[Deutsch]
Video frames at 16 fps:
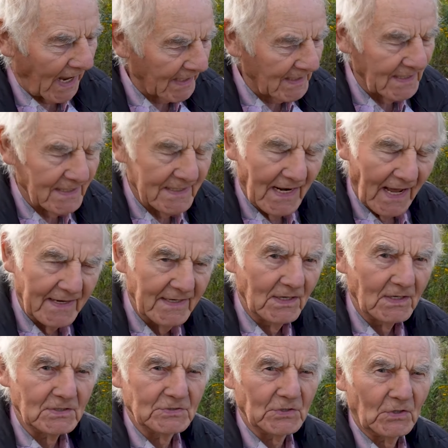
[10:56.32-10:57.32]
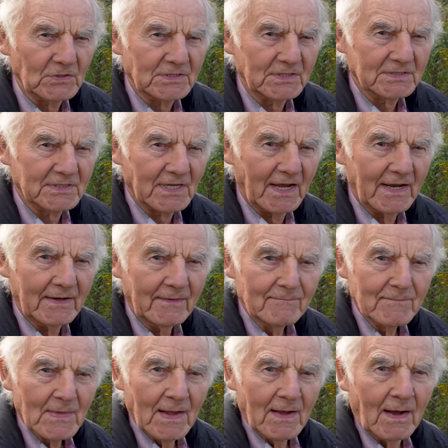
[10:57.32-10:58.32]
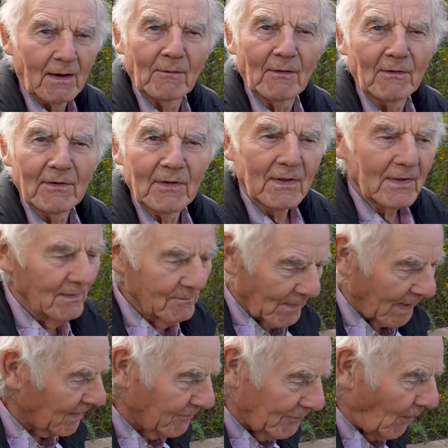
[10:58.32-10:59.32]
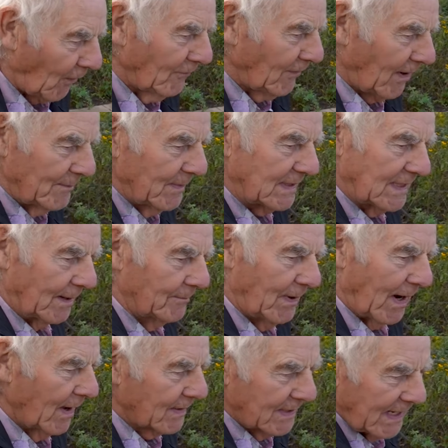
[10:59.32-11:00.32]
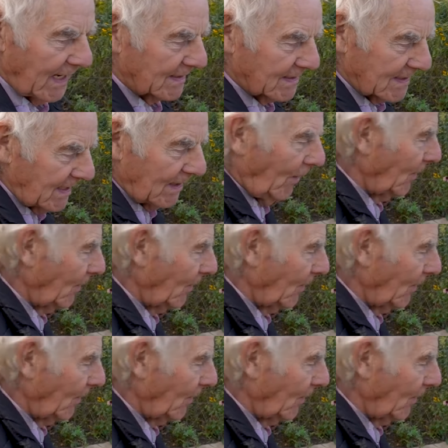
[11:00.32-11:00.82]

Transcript: haben, eigentlich genau. eine andere Sorte sein. Aber meine Frau war mit dabei, die hat die